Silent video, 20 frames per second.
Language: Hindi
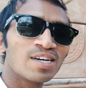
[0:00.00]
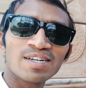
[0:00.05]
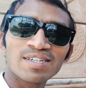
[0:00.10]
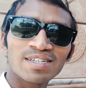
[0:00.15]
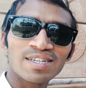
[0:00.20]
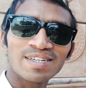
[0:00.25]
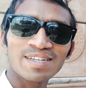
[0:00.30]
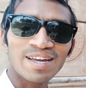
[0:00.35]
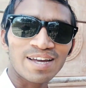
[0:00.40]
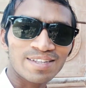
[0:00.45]

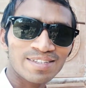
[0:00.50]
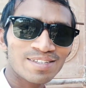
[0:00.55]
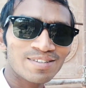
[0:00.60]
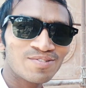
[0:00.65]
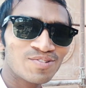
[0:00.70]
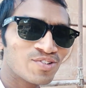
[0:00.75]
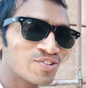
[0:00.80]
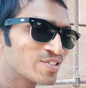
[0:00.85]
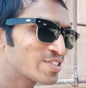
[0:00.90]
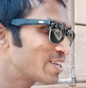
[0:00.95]
दर्शन यहाँ
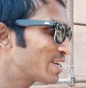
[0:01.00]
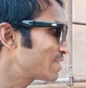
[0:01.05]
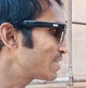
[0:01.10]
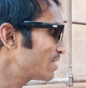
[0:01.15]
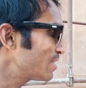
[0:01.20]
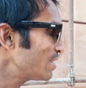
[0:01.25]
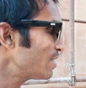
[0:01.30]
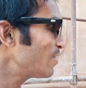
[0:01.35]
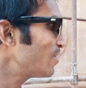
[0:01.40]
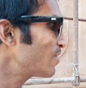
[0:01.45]
से भी हो
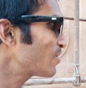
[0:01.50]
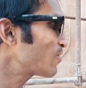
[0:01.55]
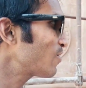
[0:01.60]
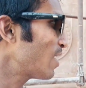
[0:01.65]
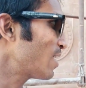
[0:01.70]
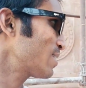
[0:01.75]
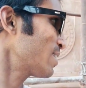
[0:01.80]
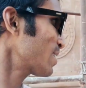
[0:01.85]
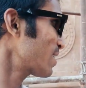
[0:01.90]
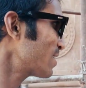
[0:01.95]
जाते हैं और
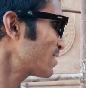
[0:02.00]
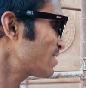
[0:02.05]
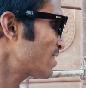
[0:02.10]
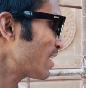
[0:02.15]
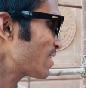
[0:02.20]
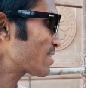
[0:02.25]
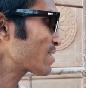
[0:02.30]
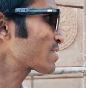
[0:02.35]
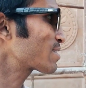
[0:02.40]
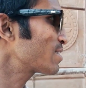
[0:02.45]
वहाँ तक के
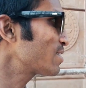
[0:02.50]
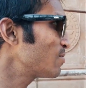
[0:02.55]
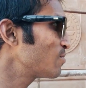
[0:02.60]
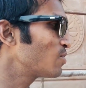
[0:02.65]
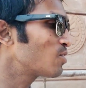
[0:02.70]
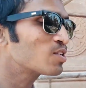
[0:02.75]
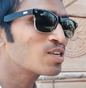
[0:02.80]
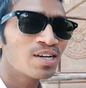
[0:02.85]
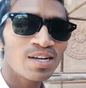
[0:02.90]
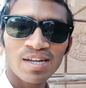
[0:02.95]
जा सकते हैं
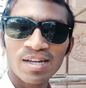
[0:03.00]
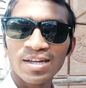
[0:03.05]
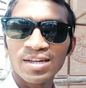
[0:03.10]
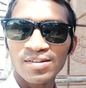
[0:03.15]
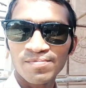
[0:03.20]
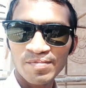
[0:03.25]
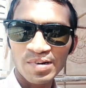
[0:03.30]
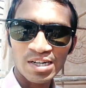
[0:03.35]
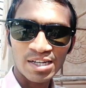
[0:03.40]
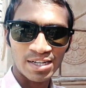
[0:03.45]
हम लोग
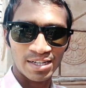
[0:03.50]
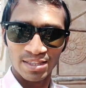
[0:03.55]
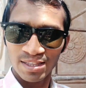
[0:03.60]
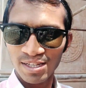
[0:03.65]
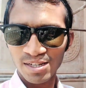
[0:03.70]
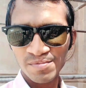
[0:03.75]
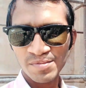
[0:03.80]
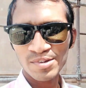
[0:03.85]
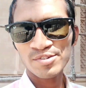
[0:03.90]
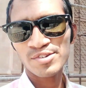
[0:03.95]
बट
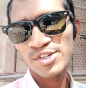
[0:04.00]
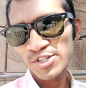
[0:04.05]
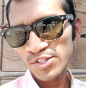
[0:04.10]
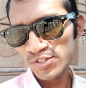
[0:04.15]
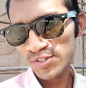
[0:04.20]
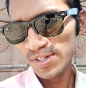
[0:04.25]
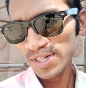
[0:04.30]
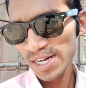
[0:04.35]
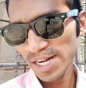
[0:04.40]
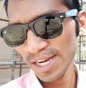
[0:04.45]
अंदर में
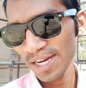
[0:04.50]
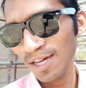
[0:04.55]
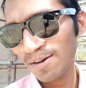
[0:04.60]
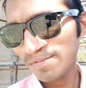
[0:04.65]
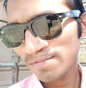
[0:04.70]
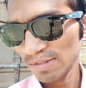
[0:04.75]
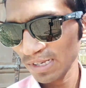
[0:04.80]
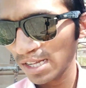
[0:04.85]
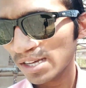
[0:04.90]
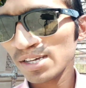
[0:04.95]
वीडियो शूट
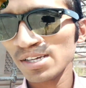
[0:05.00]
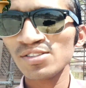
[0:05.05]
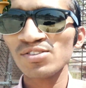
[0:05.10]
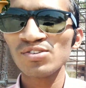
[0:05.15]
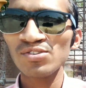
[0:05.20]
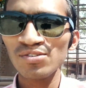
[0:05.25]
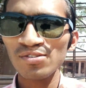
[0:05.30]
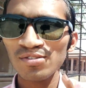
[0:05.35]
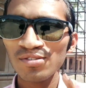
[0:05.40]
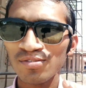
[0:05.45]
लेना मना है
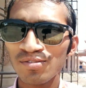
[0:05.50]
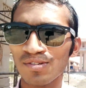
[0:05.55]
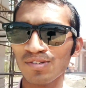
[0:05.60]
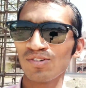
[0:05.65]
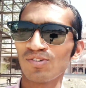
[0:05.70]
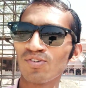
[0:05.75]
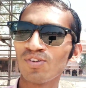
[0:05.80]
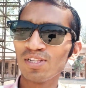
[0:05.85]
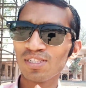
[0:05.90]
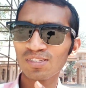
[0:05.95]
तो
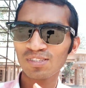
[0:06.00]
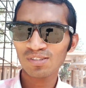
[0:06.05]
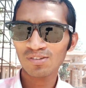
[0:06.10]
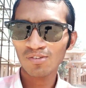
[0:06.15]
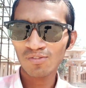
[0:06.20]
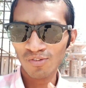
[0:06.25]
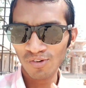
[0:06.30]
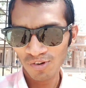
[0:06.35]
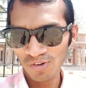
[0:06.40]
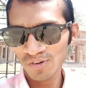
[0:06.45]
रूल्स
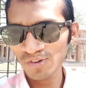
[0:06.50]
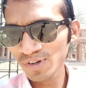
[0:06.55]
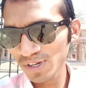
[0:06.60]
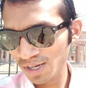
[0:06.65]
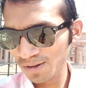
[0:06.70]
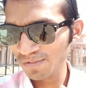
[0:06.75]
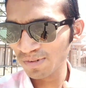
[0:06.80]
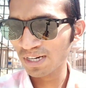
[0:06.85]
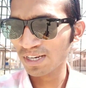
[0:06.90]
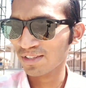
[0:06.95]
को फॉलो
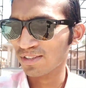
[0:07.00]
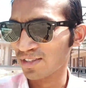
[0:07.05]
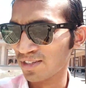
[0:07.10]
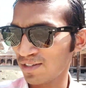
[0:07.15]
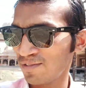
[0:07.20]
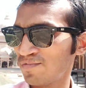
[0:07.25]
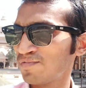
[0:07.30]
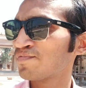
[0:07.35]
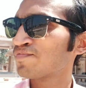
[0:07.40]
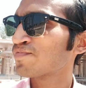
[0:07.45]
हम करते
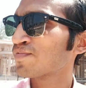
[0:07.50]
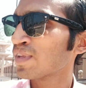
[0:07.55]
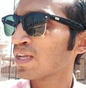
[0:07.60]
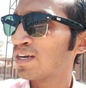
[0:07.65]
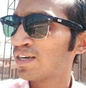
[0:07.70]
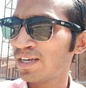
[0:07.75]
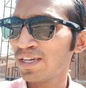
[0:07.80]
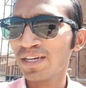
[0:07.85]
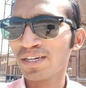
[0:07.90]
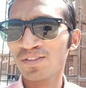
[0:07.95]
हैं
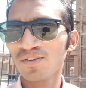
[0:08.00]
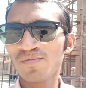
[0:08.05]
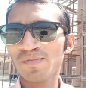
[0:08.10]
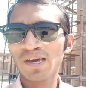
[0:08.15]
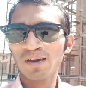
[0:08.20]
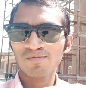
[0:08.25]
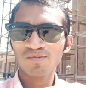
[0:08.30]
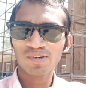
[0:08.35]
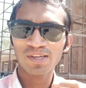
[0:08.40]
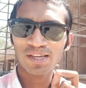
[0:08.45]
ठीक है तो
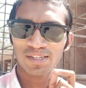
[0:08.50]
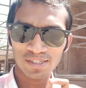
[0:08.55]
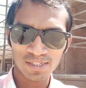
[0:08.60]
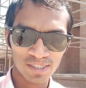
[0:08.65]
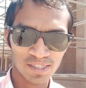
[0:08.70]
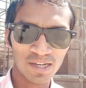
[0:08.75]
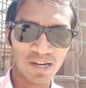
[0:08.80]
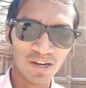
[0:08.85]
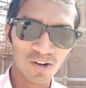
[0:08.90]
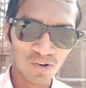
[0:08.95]
मैं आपको यहाँ
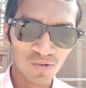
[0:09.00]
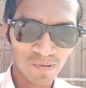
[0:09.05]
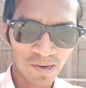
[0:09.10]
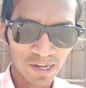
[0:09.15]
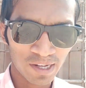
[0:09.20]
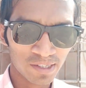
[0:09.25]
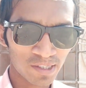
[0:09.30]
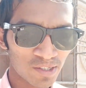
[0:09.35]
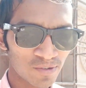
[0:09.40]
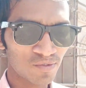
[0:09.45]
से दिखा रहा हूँ
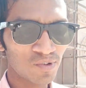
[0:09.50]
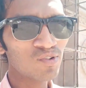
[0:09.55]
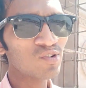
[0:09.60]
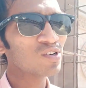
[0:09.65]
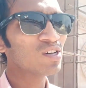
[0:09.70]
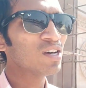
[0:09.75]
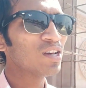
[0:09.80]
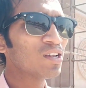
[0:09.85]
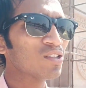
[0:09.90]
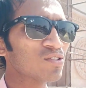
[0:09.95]
बाहर से व्यू
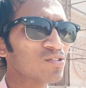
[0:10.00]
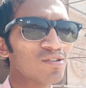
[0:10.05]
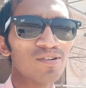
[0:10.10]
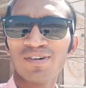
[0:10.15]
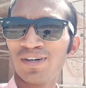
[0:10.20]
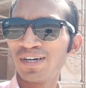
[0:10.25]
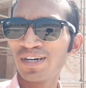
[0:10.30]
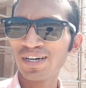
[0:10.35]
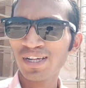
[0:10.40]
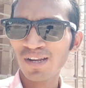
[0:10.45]

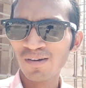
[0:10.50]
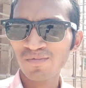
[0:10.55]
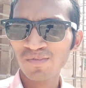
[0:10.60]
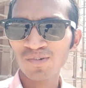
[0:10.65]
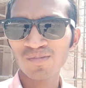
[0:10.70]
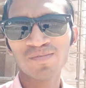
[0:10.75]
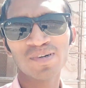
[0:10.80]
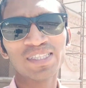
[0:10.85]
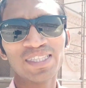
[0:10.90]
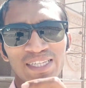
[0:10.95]
तो अगर
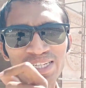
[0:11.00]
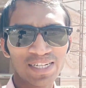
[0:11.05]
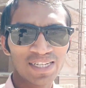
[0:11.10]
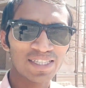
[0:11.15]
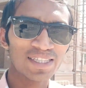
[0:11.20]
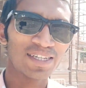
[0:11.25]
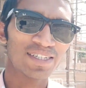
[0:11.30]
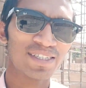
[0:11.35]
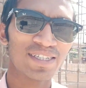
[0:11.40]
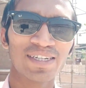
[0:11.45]
आपको मंदिर
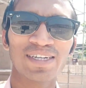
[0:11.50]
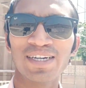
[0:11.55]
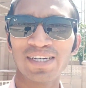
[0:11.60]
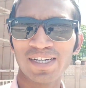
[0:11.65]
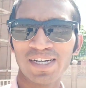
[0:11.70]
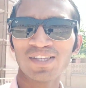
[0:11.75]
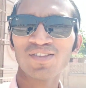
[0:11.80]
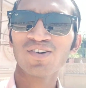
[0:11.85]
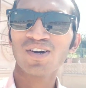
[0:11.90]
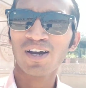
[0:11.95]
के दर्शन
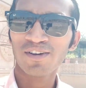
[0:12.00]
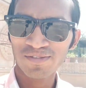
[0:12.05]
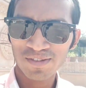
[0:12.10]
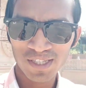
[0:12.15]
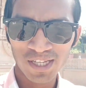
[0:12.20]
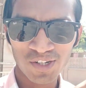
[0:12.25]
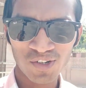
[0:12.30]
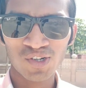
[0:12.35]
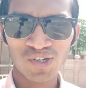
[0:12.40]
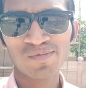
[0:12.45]
करना है तो काफ़ी
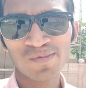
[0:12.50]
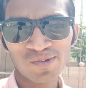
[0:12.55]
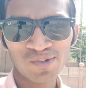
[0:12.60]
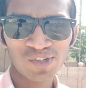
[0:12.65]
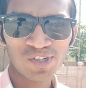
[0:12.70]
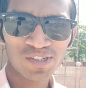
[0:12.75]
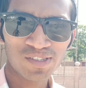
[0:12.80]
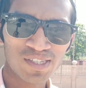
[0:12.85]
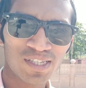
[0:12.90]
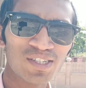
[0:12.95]
सारे और भी
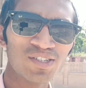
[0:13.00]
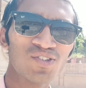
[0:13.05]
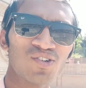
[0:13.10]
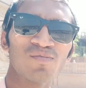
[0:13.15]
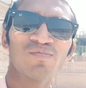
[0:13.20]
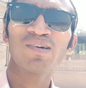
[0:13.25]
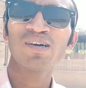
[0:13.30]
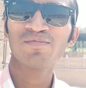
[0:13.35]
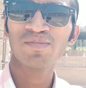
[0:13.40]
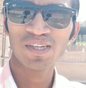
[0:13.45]
वीडियोज़ है
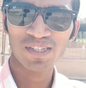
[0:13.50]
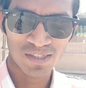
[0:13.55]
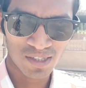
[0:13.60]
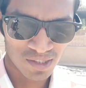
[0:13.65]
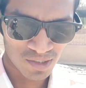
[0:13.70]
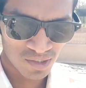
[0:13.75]
यूट्यूब पर आप देख